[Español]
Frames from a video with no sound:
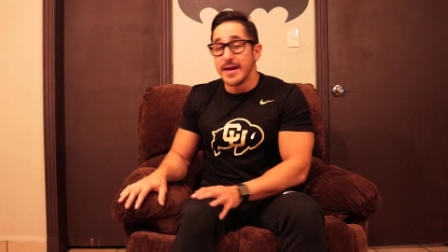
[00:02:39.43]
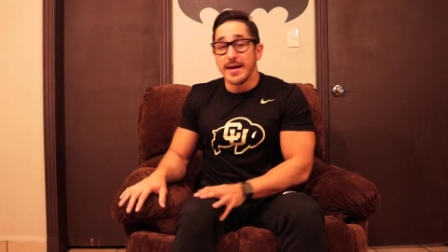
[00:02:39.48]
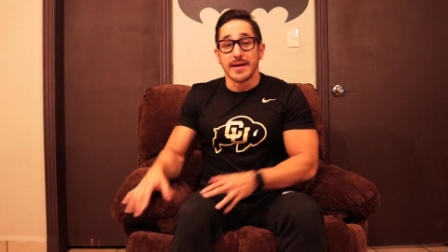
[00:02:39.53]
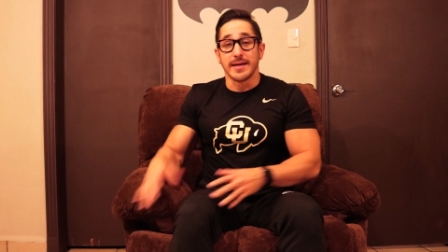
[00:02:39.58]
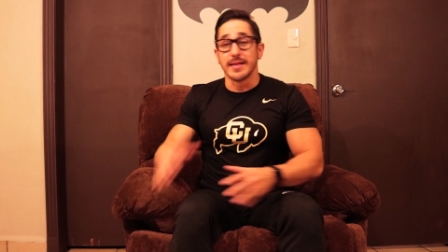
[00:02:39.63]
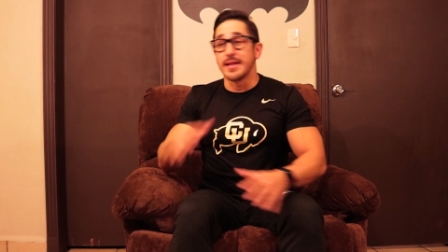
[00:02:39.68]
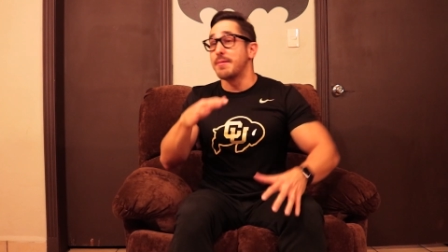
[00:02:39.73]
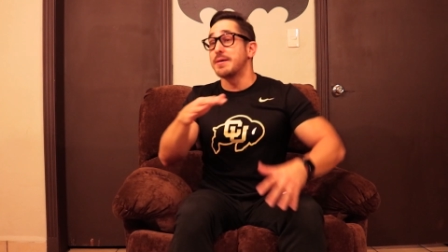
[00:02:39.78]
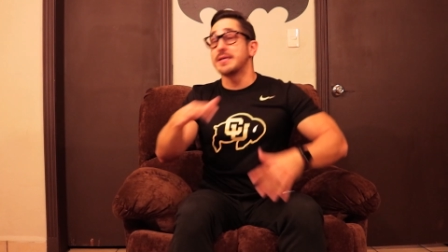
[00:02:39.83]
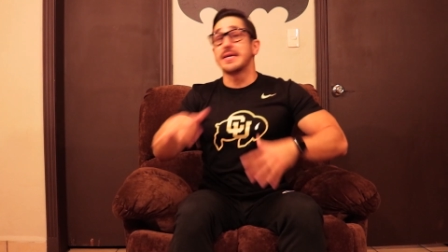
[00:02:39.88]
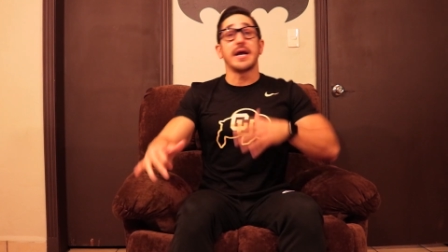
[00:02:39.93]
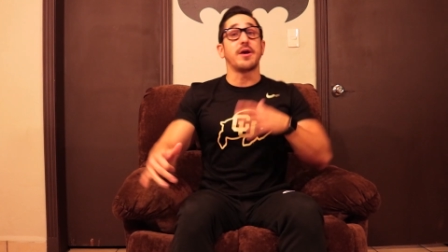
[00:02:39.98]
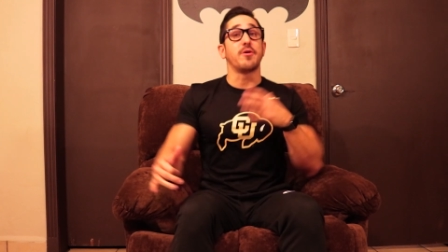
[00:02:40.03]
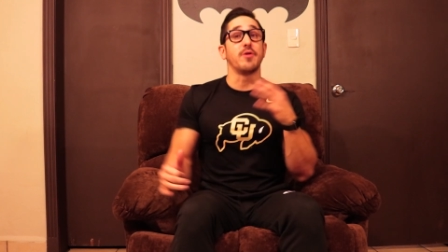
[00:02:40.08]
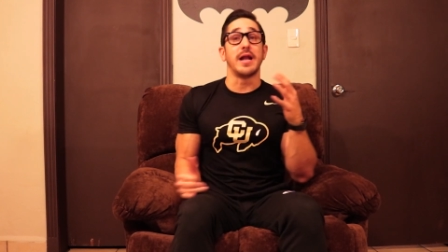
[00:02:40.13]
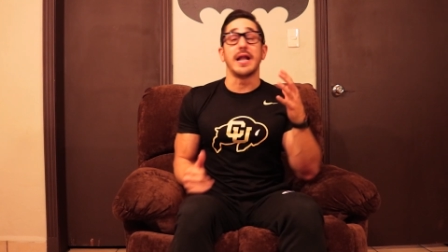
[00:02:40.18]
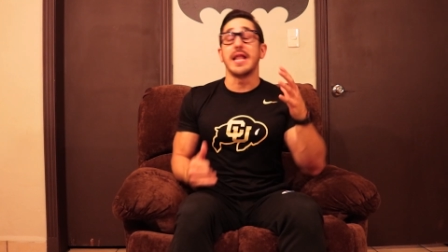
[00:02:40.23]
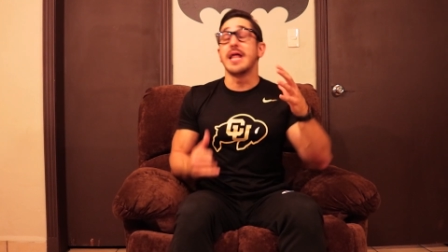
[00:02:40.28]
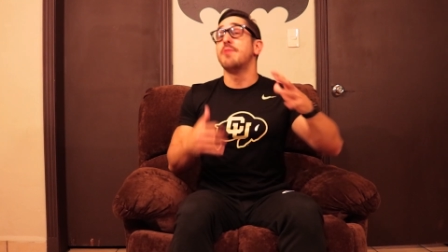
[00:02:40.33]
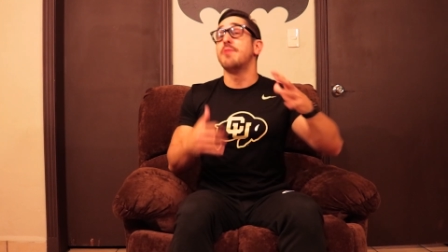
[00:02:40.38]
y andabas ahí
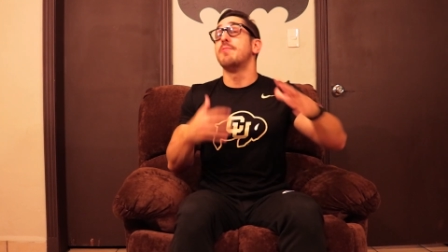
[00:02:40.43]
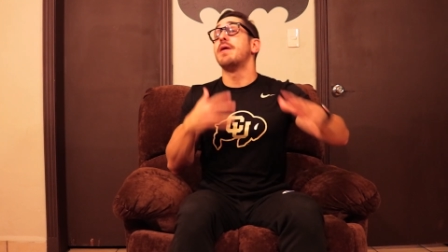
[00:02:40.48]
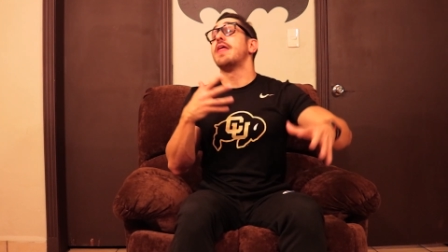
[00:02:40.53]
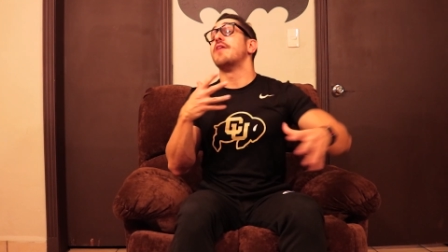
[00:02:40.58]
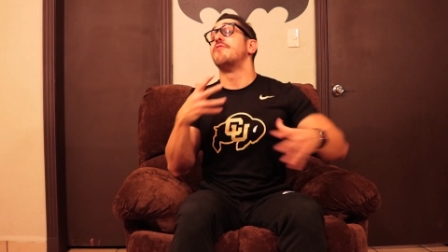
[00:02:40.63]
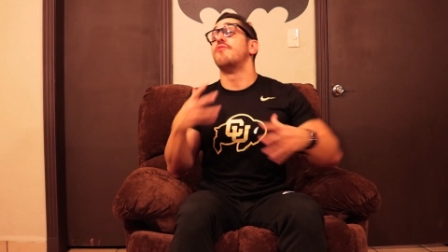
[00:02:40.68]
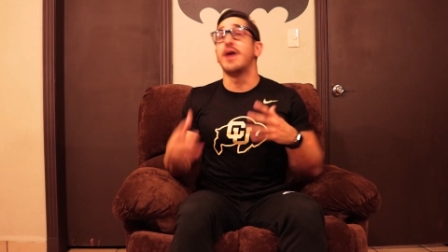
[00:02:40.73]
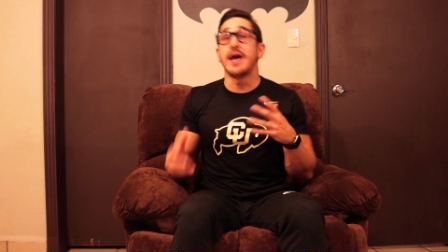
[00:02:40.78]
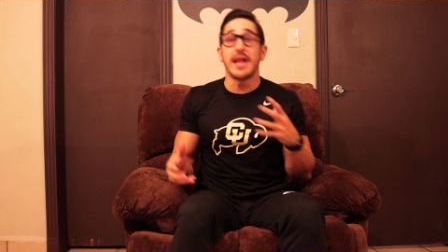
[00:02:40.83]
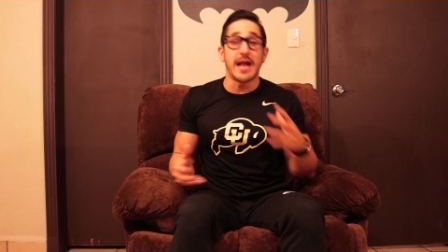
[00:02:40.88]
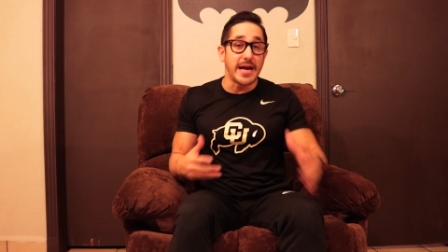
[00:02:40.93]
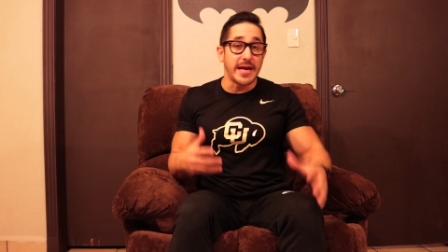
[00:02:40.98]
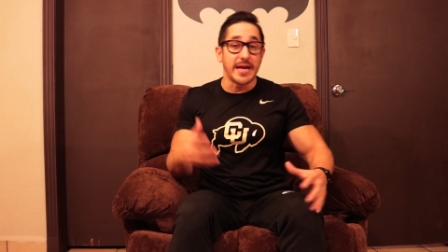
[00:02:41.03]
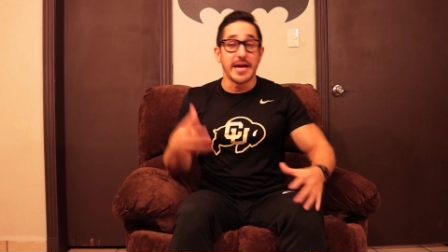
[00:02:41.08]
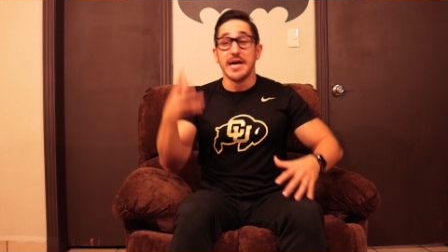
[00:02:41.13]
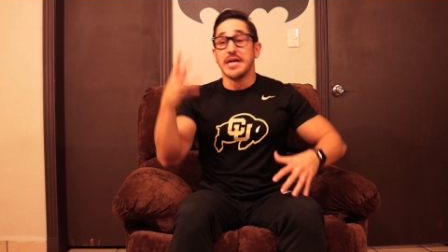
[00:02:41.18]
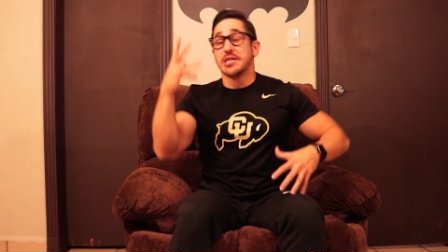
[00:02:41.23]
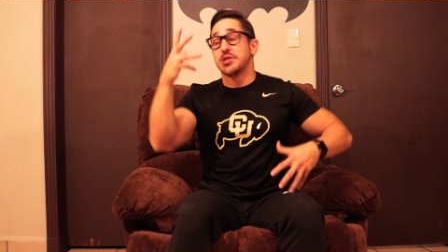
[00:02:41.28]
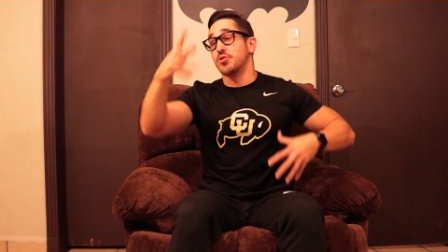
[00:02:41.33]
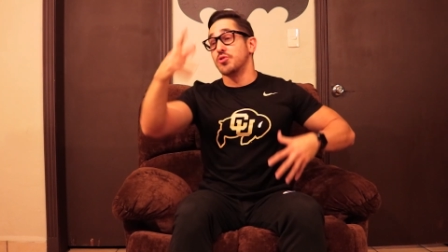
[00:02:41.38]
con la lengua de fuera y
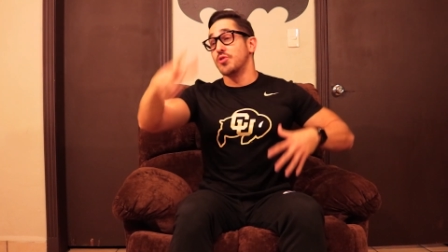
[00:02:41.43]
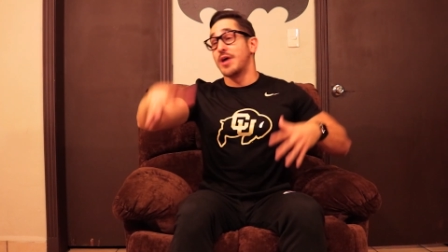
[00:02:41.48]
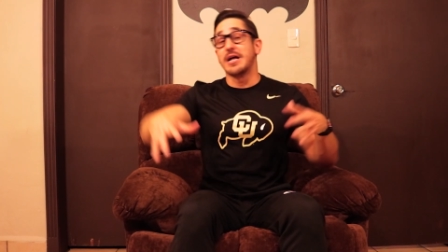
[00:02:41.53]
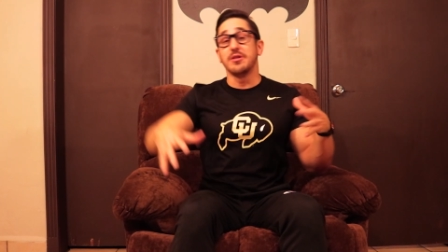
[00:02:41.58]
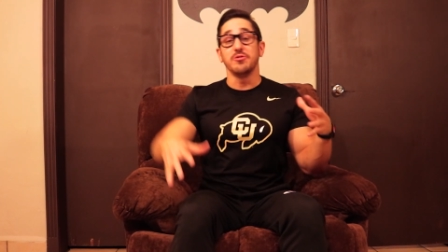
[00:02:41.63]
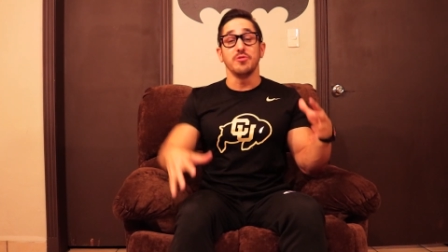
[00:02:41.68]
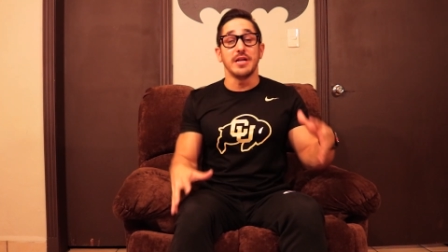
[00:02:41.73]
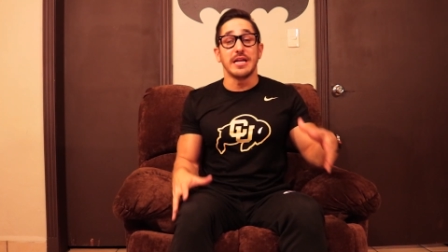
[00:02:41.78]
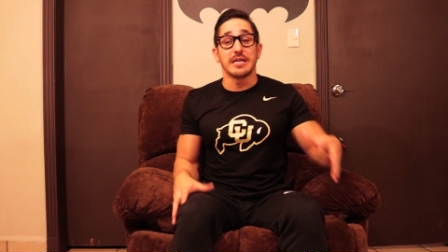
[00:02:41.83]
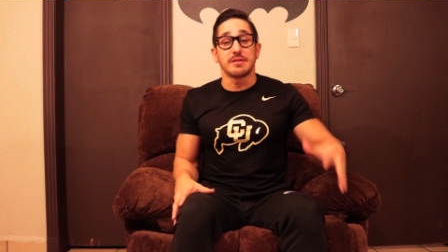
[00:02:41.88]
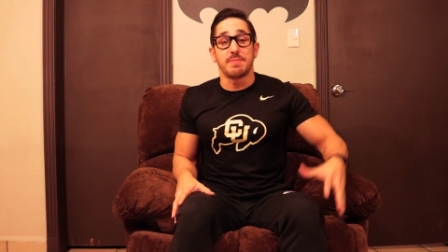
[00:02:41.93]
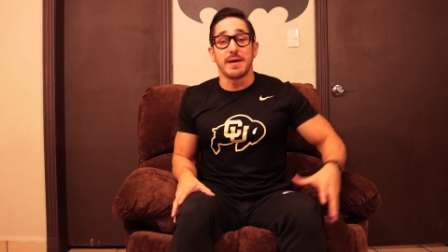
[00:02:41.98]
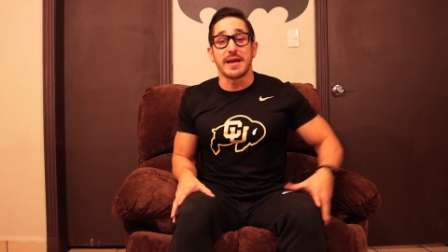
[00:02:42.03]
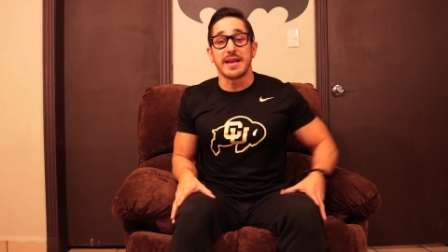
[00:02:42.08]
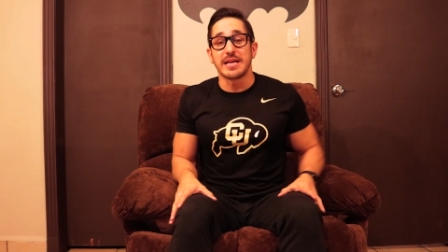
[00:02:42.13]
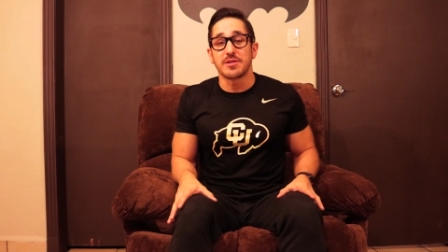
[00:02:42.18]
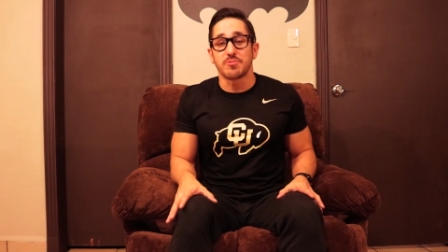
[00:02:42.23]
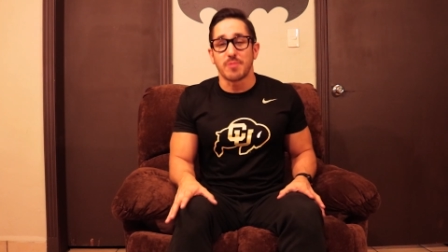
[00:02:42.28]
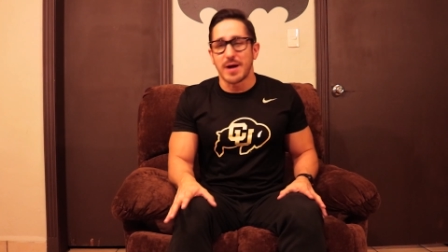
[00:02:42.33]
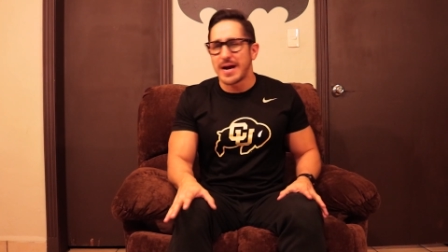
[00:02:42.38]
sudando y las
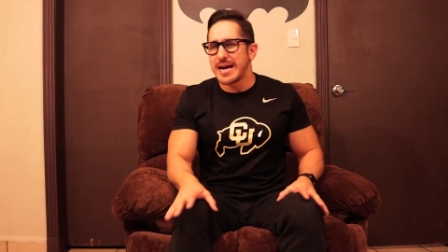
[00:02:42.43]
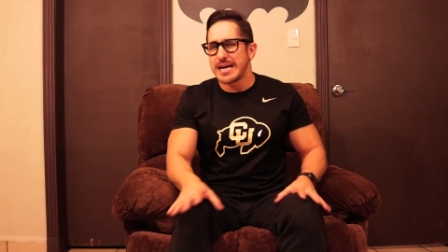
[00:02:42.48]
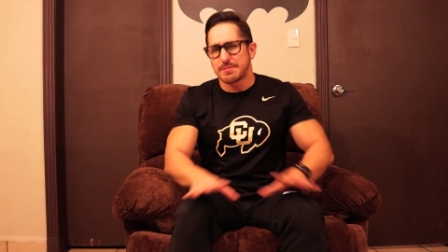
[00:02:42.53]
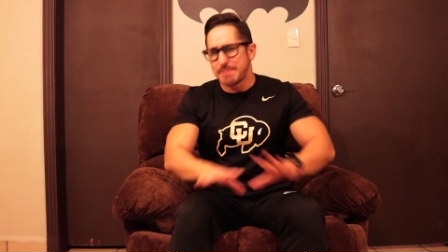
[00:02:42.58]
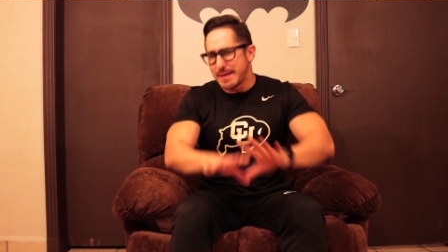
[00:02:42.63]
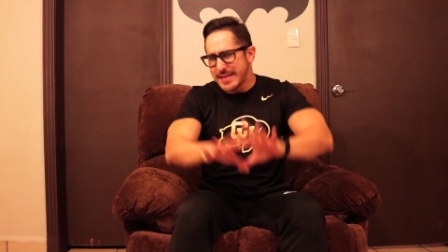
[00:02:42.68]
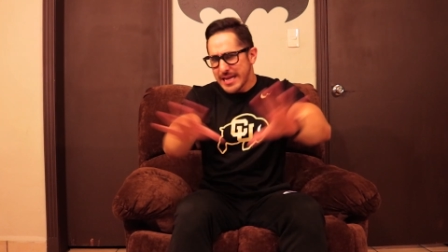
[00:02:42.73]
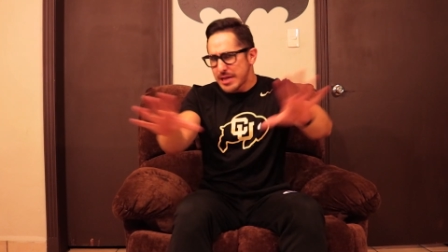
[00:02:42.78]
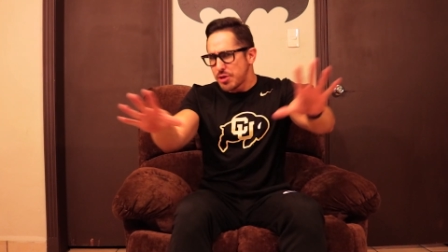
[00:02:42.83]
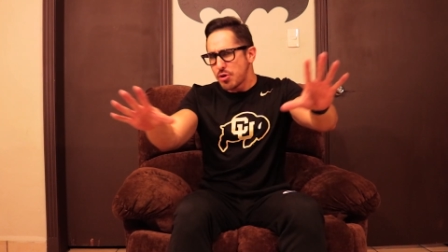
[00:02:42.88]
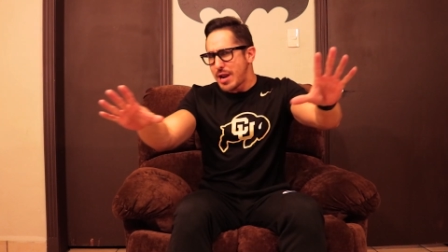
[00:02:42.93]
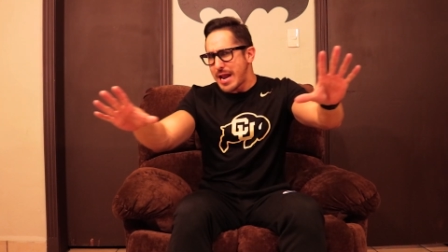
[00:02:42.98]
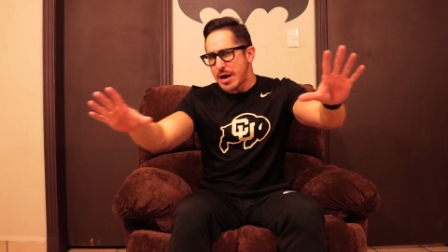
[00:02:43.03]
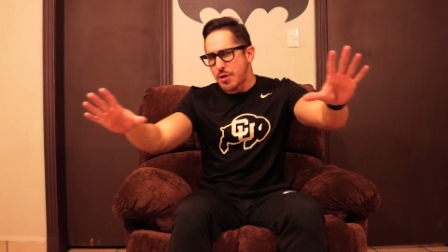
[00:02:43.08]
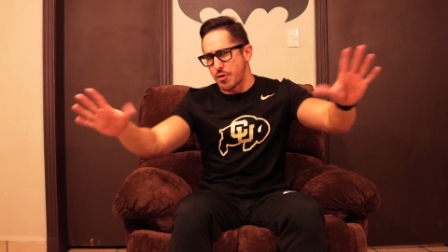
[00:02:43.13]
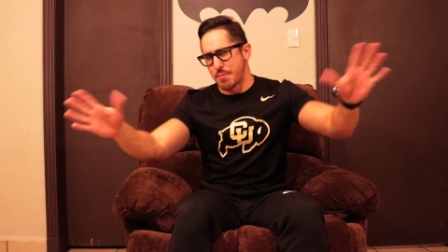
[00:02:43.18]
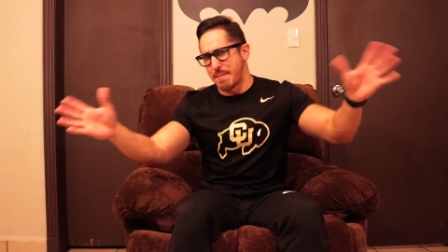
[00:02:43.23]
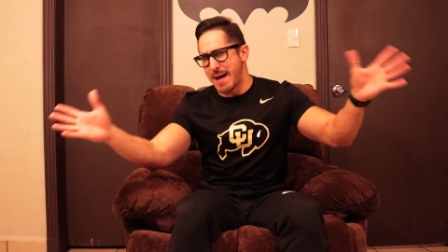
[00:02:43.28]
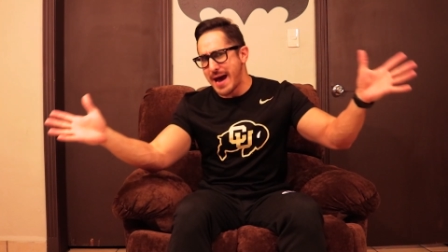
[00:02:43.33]
piernas guangas, vendiéndola con